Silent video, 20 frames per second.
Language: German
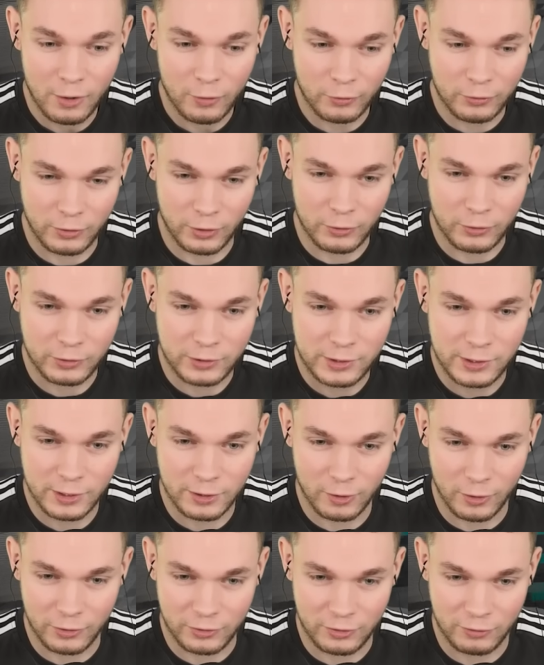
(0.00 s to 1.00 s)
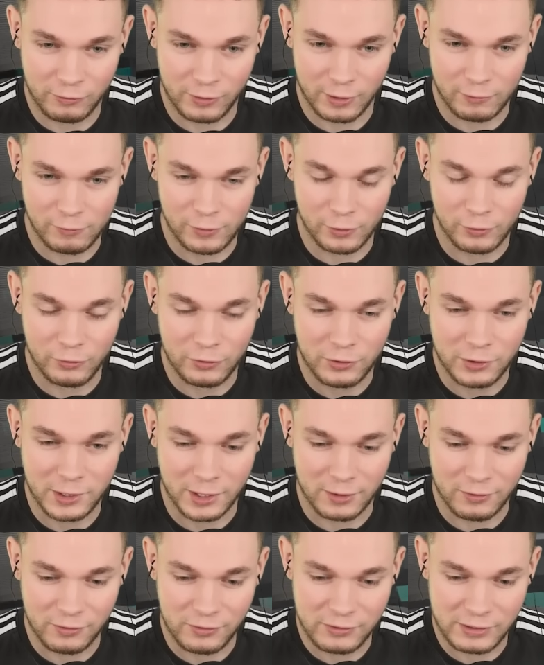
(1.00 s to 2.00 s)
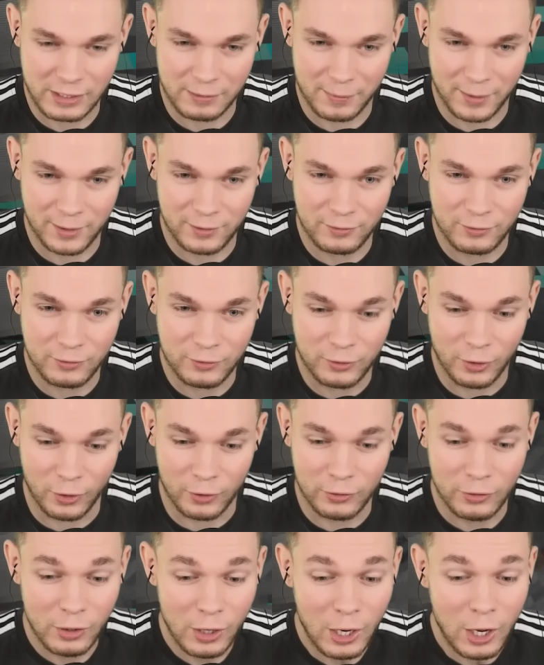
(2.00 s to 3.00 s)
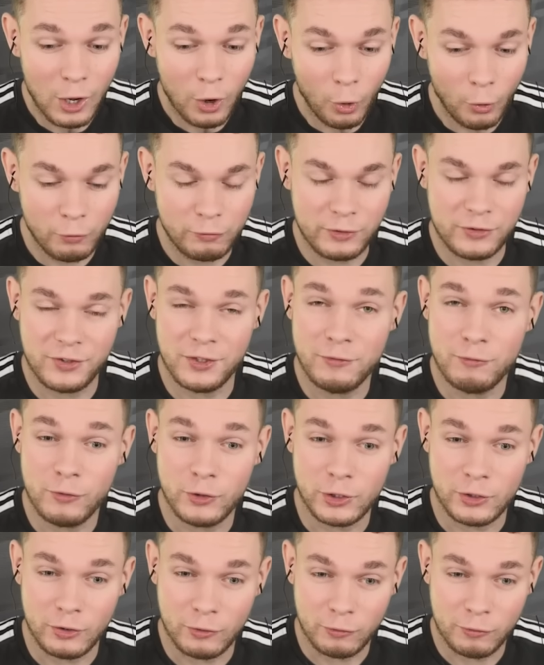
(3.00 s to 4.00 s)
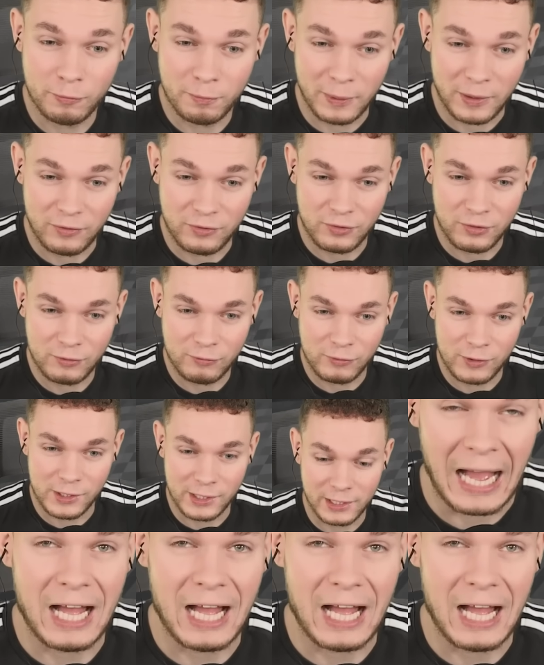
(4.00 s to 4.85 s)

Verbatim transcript: Und auch hier, Leute, werden wir uns die ganzen Diamanten gönnen. Und wir sind wirklich auf dem besten Weg.